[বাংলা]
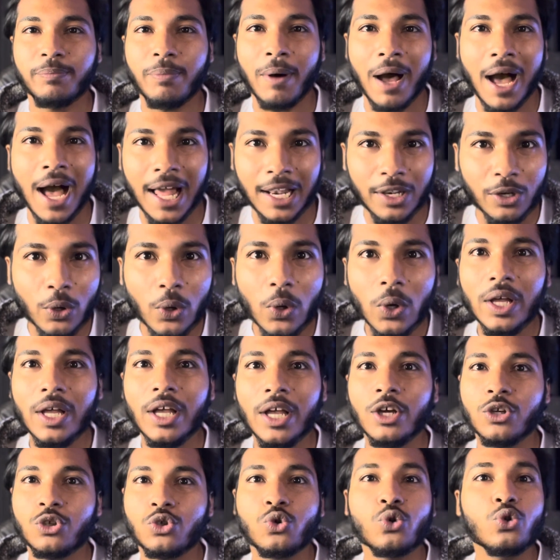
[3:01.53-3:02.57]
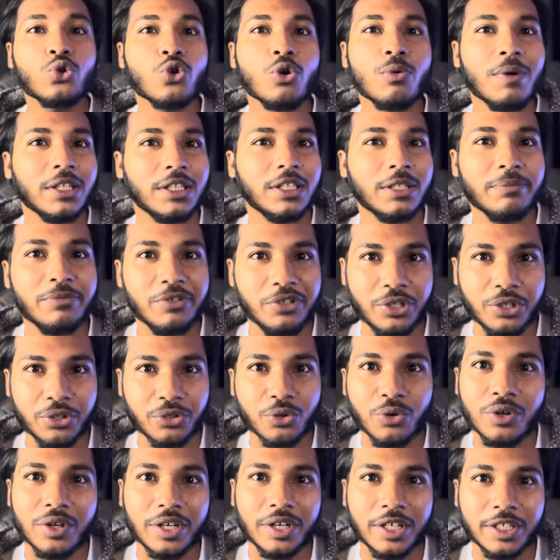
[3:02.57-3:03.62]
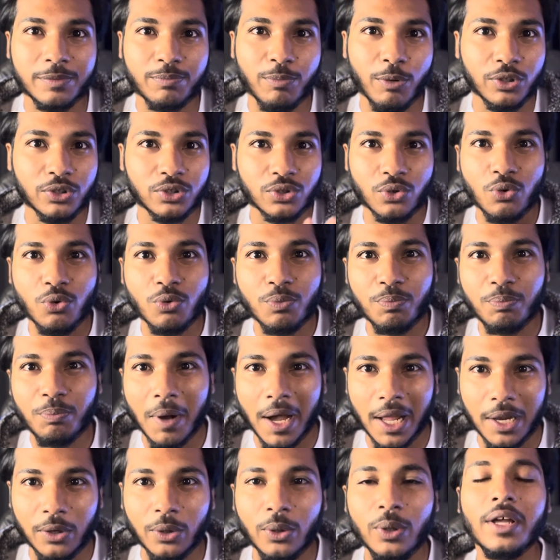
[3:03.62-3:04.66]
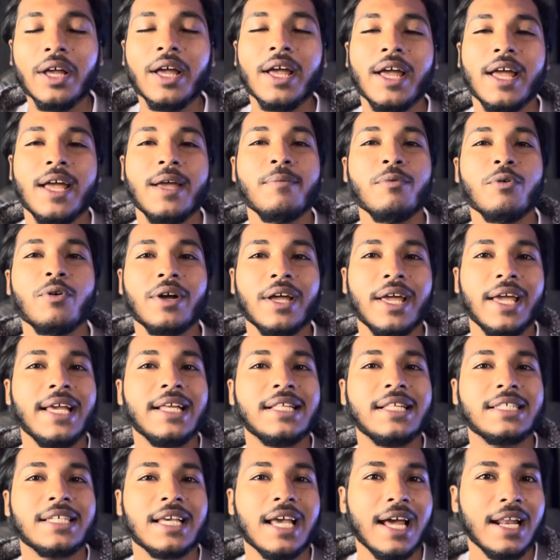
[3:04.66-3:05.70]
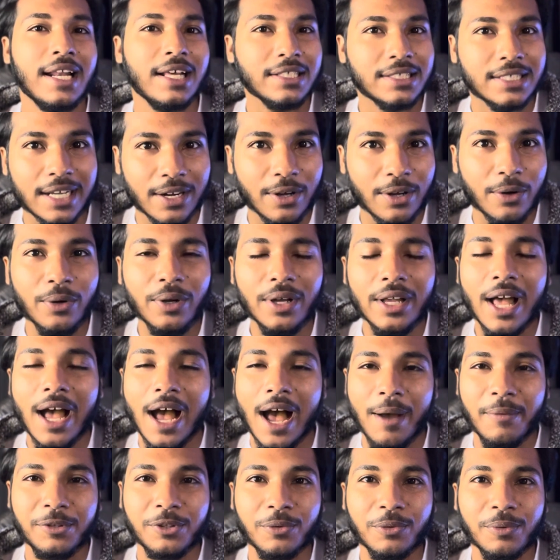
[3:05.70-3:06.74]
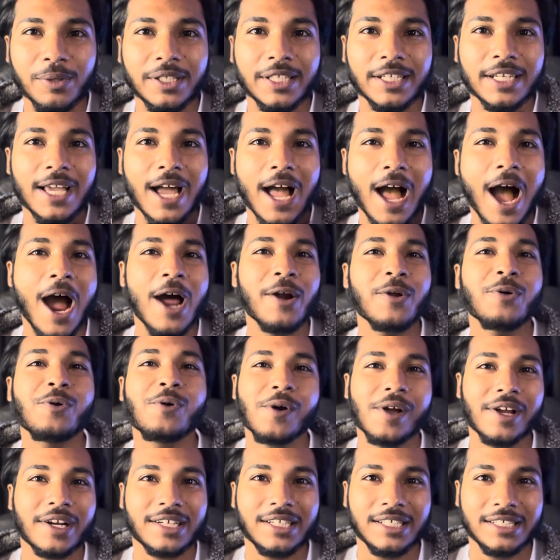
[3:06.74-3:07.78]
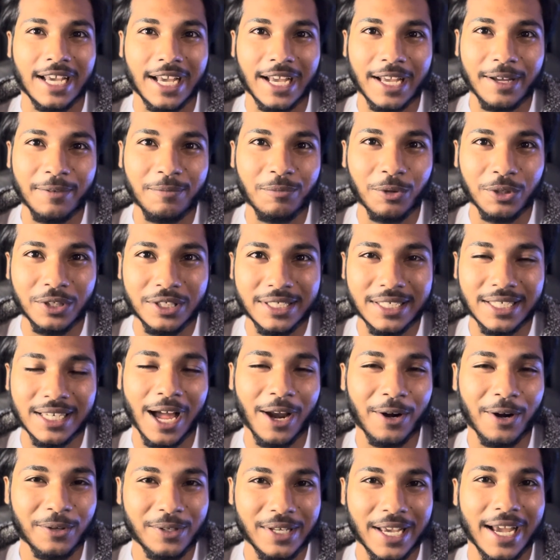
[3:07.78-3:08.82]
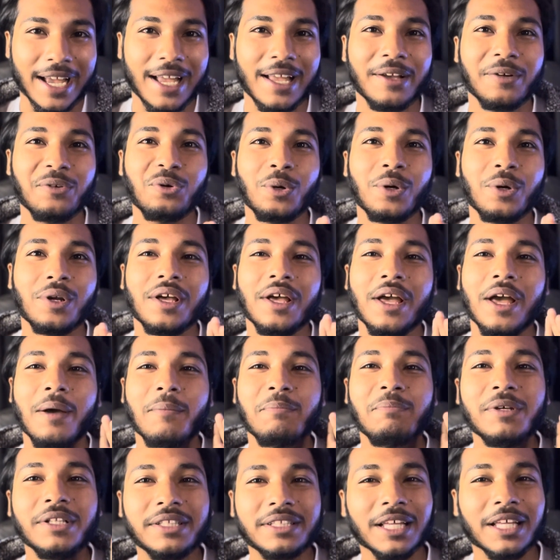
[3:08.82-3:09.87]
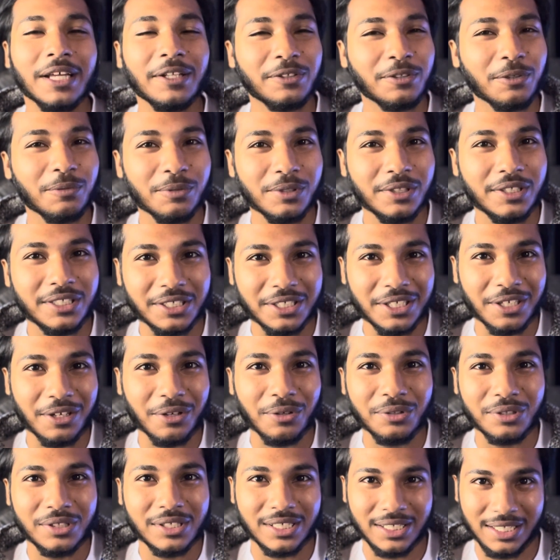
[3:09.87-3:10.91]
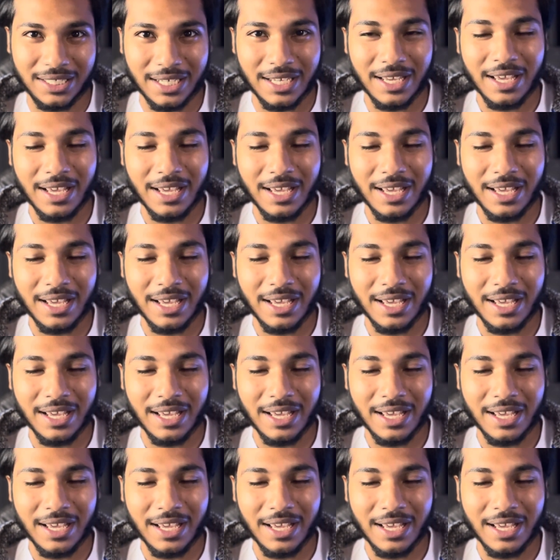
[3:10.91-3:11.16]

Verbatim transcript: ভালো সুষমাতে বিশেষ করে রেসপন্স খুব ভালো এবং এ ছাড়া ছাড়াও আমি তোমাদেরকে আরও কয়েকটা জায়গায় বলছি আরও জায়গাগুলোর বৃত্তান্ত বলছি সেটা হচ্ছে যে